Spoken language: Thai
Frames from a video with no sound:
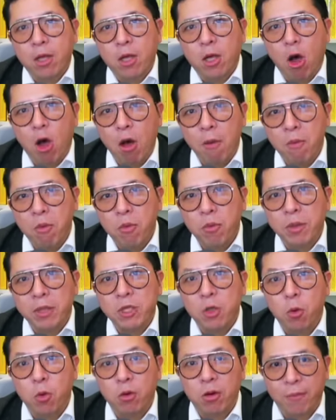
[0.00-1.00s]
ข้อมูลมั
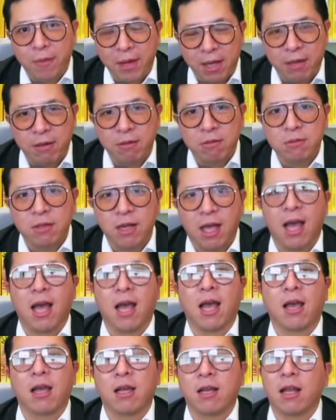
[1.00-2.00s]
นถูกหรือผิดอ่ะ
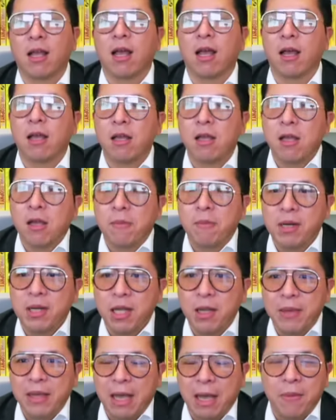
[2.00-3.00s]
นะฮะมันเค
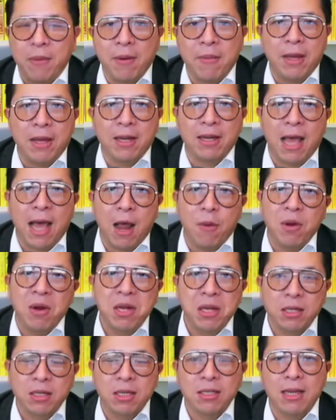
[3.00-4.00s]
ยมีการประมาณการว่า
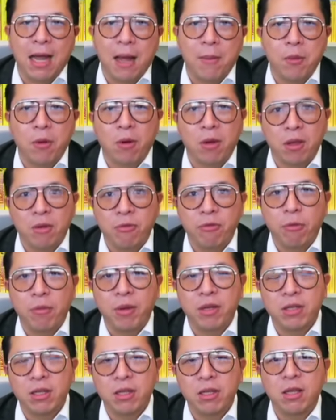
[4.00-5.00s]
หนึ่งในสามของ
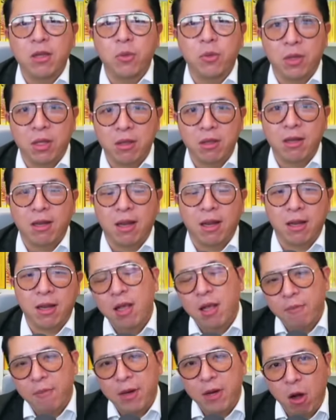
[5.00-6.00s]
information ที่อยู่ในอินเทอร์เน็ตเนี่
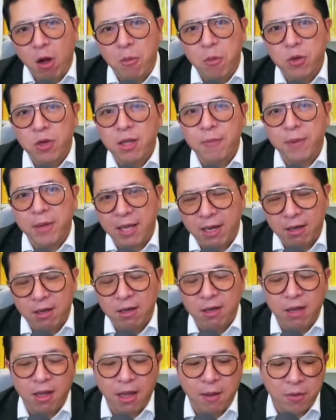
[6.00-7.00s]
ยเป็นข้อมูลที่ผิด
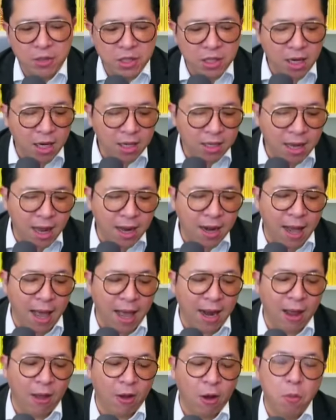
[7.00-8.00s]
นะครับเพราะฉะนั้นการหา
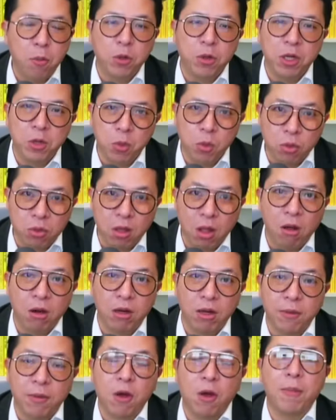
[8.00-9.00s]
แหล่งข้อมูลที่ถูกต้อง
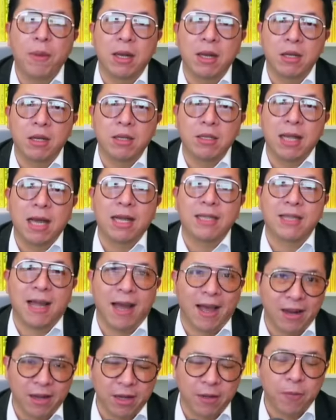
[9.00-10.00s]
เนี่ยก็เป็นทักษะ
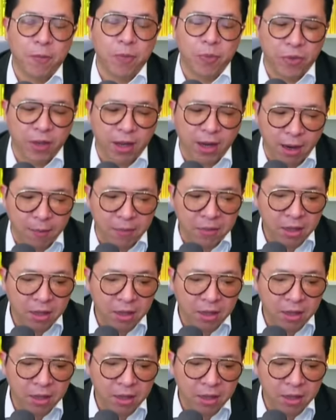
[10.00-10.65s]
อันหนึ่งนะครับ